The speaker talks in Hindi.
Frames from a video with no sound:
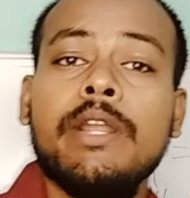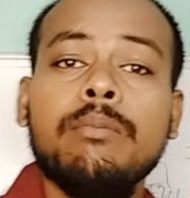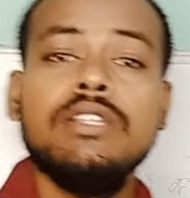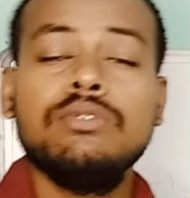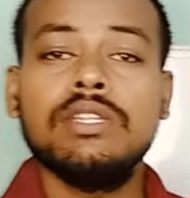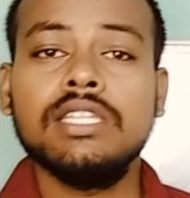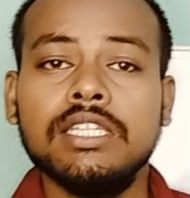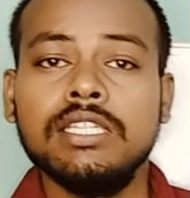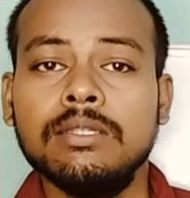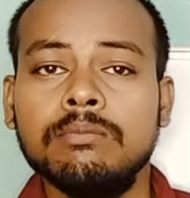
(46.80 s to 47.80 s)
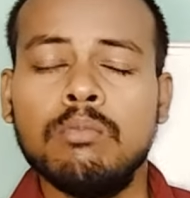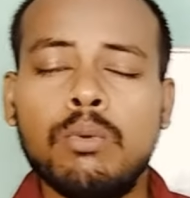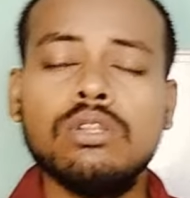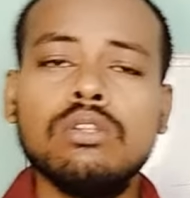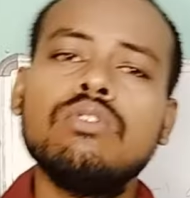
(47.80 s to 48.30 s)
मन में जो है कि
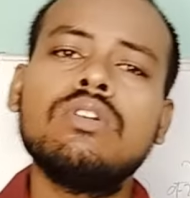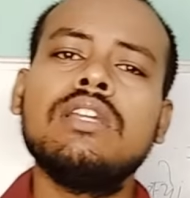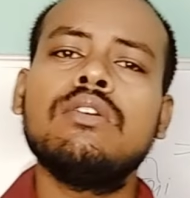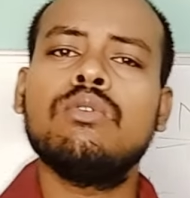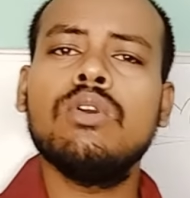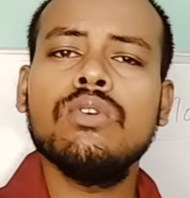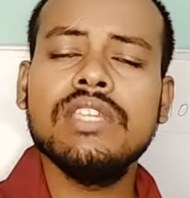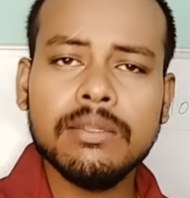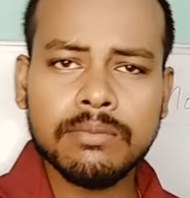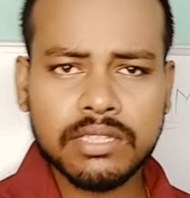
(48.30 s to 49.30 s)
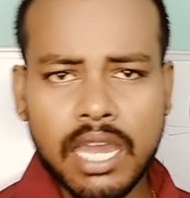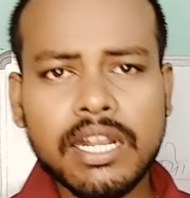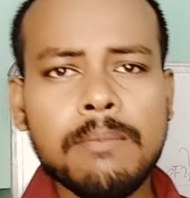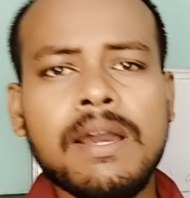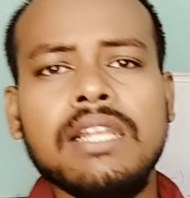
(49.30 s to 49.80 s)
बहुत लोगों को कोई कोई ये
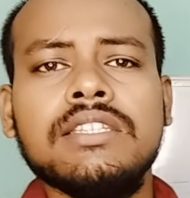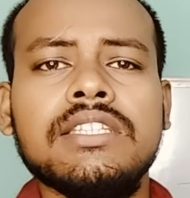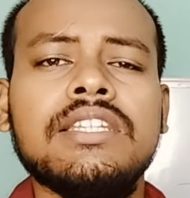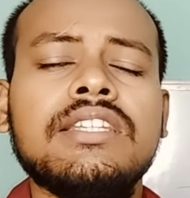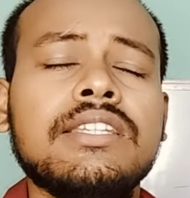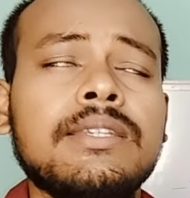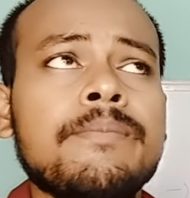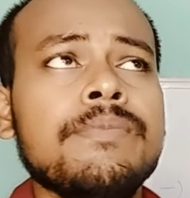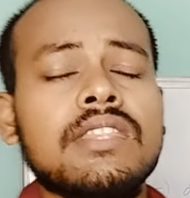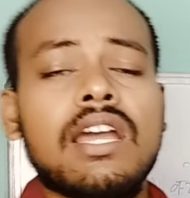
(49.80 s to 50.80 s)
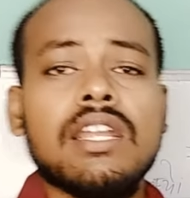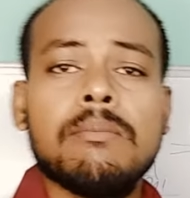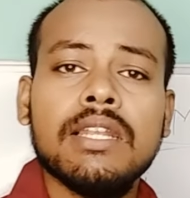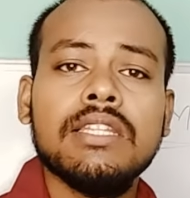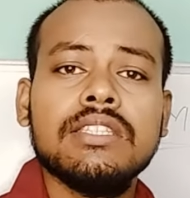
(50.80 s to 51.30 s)
धारणा बांध लेते हैं कि धारणा
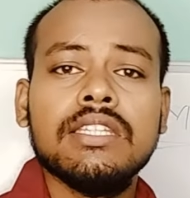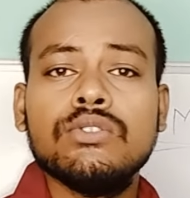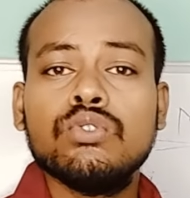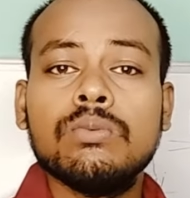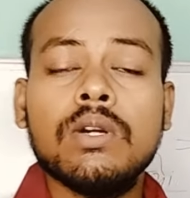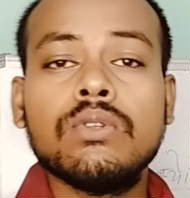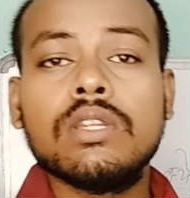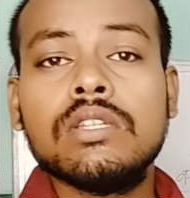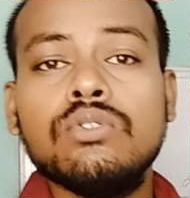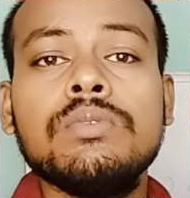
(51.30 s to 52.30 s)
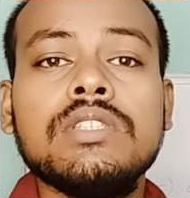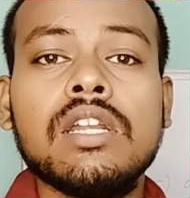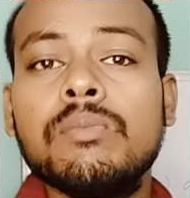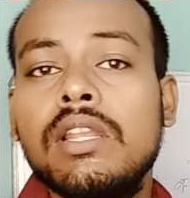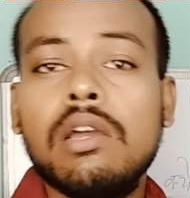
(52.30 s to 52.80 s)
मान लेते हैं कि सुबह उठ करके जो
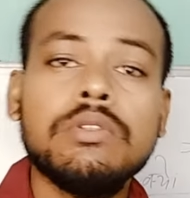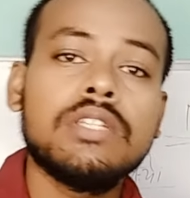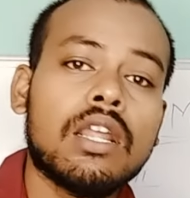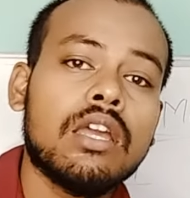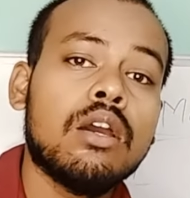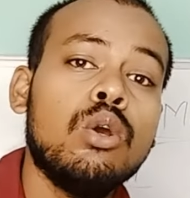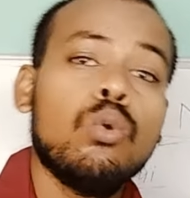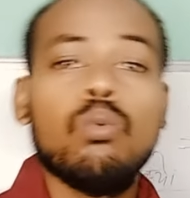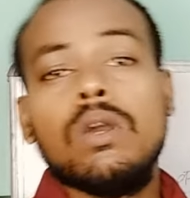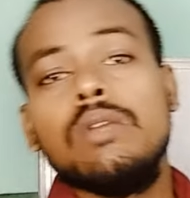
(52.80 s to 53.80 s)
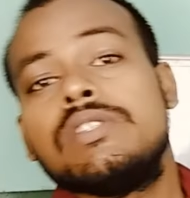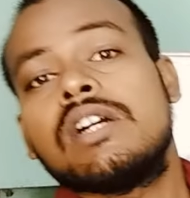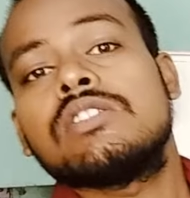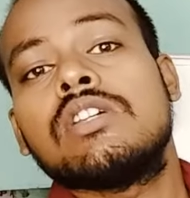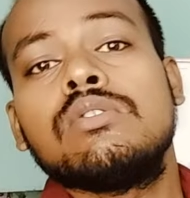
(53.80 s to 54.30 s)
विचार पहला विचार आया वही
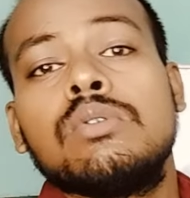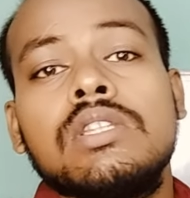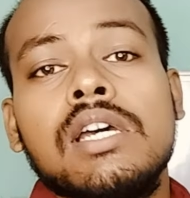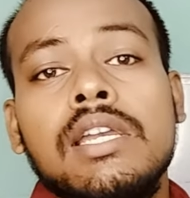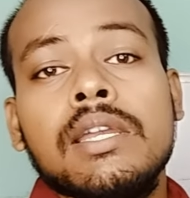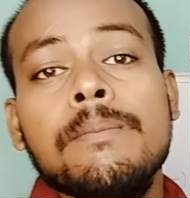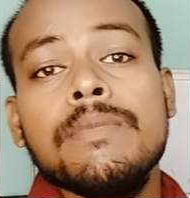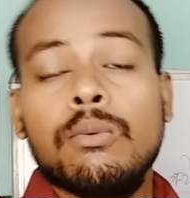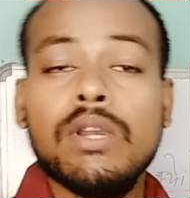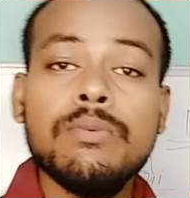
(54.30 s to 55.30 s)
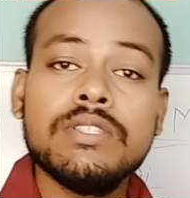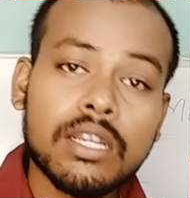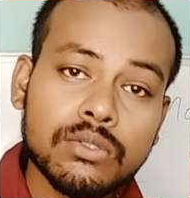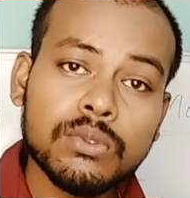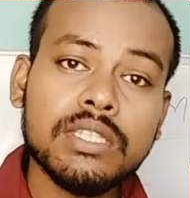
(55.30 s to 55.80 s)
विचार सत्य होता है वही
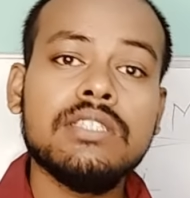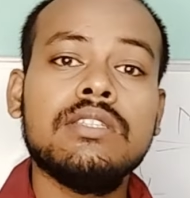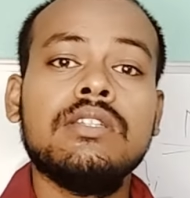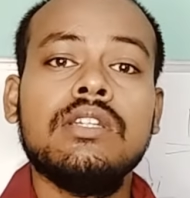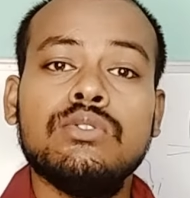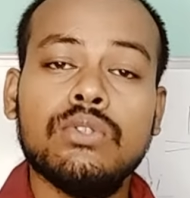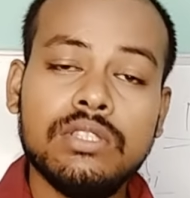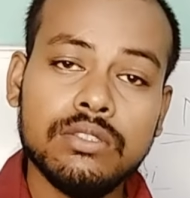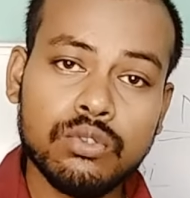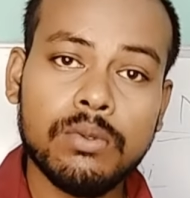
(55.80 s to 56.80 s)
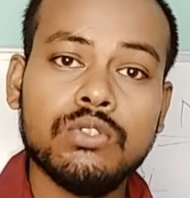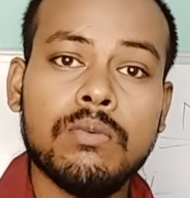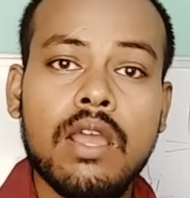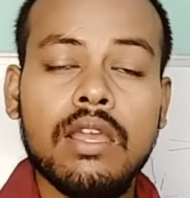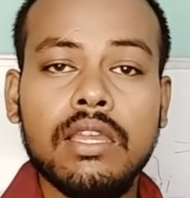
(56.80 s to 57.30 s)
विचार जो है कि जो सुबह
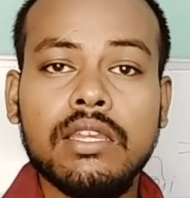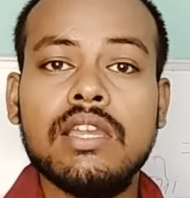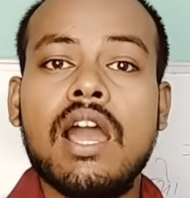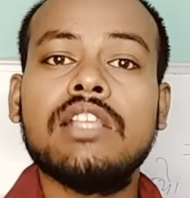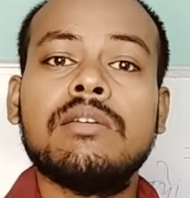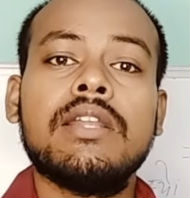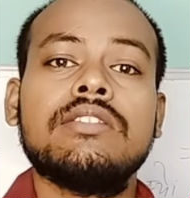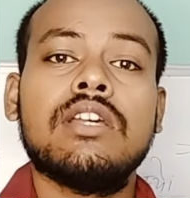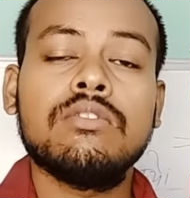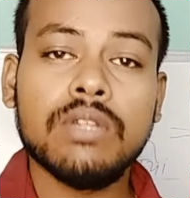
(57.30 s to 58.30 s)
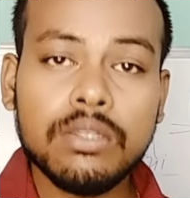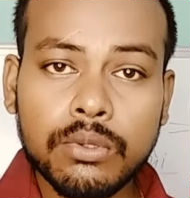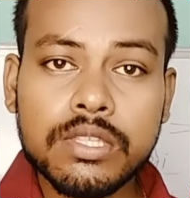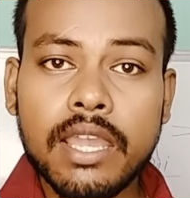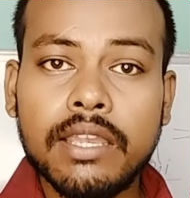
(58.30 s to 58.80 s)
सुबह आया है कहीं आज हमारे साथ वही
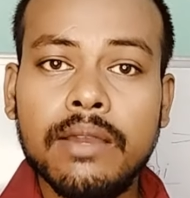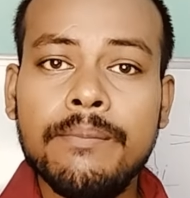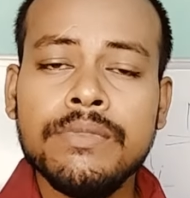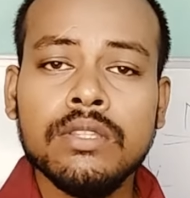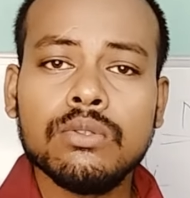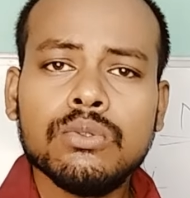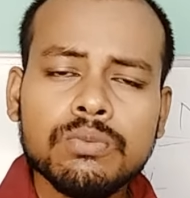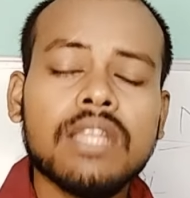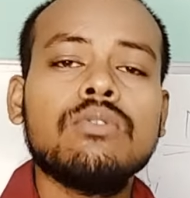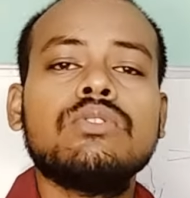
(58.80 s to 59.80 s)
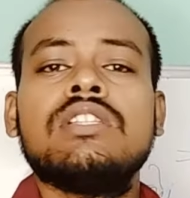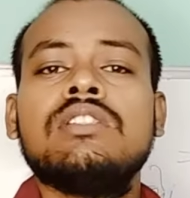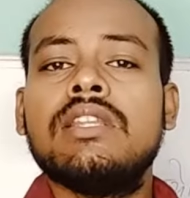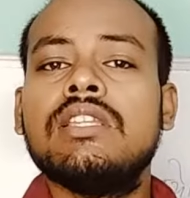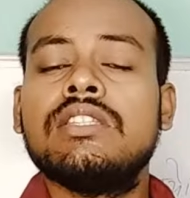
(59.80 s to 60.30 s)
हो जाएगा तो उस बात को
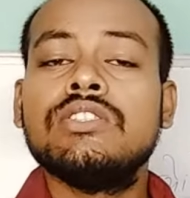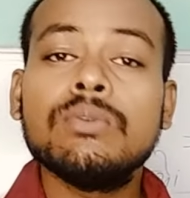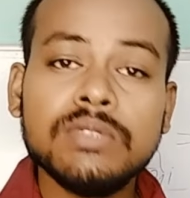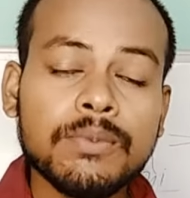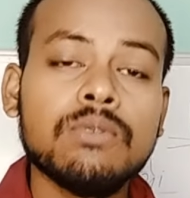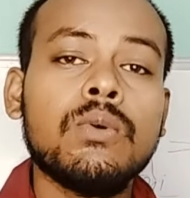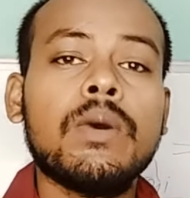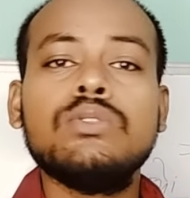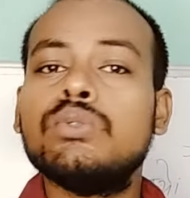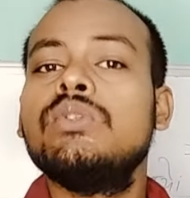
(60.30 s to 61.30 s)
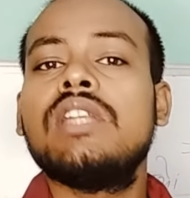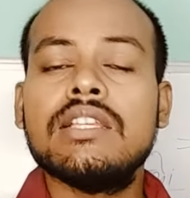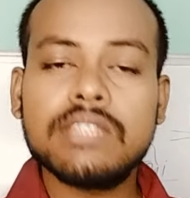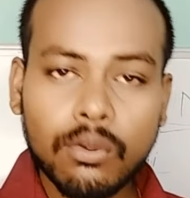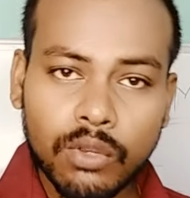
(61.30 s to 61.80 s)
मानने लगती जब जबकि वो बात झूठ
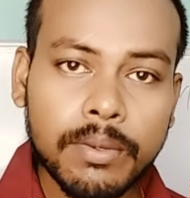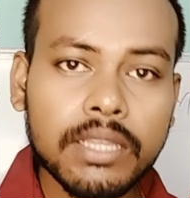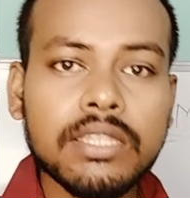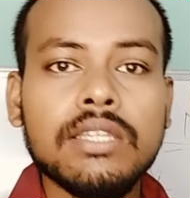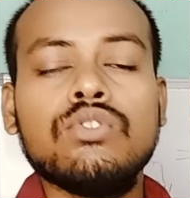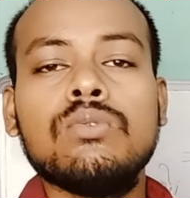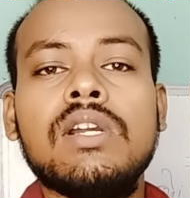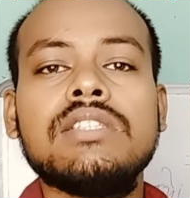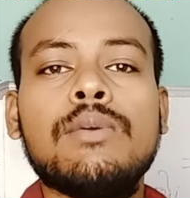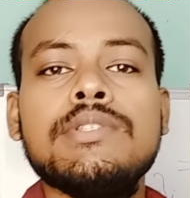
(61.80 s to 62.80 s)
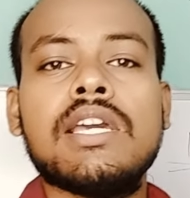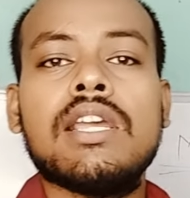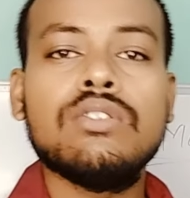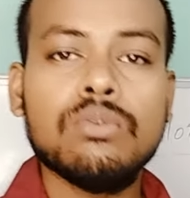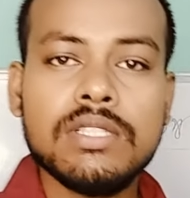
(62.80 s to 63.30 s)
है ऐसा कोई बात नहीं कि सुबह ऐसा विचार
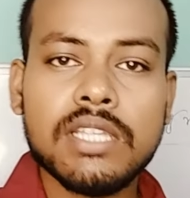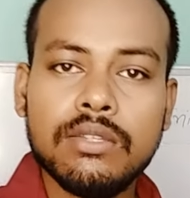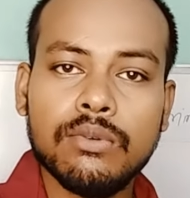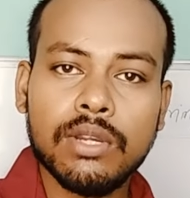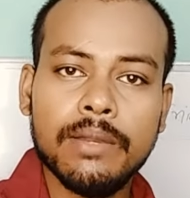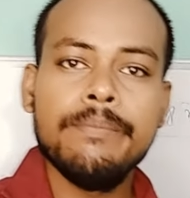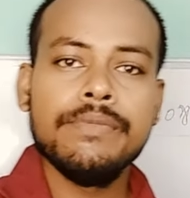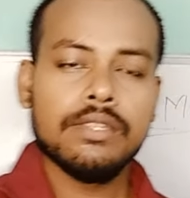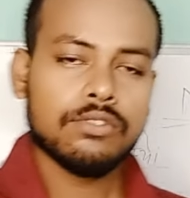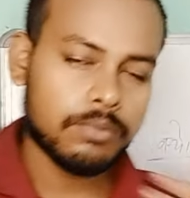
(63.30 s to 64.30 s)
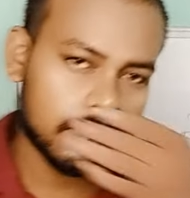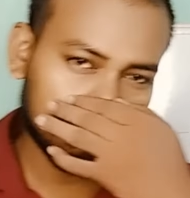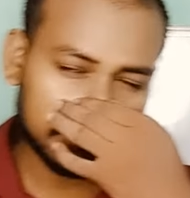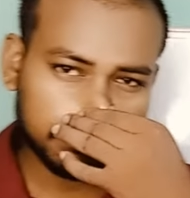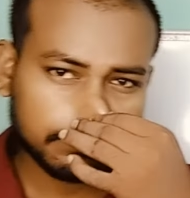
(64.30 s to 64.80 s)
आया तो वैसा ही होगा सुबह
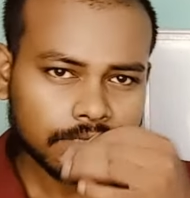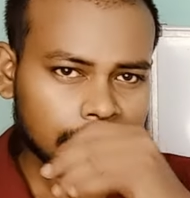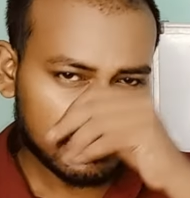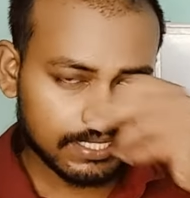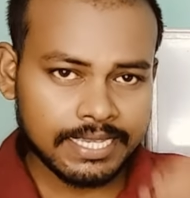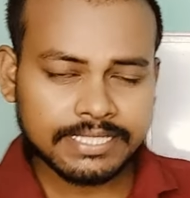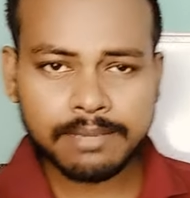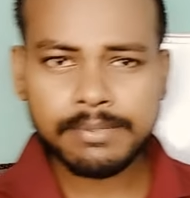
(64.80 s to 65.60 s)
जो क्या है कि ऐसा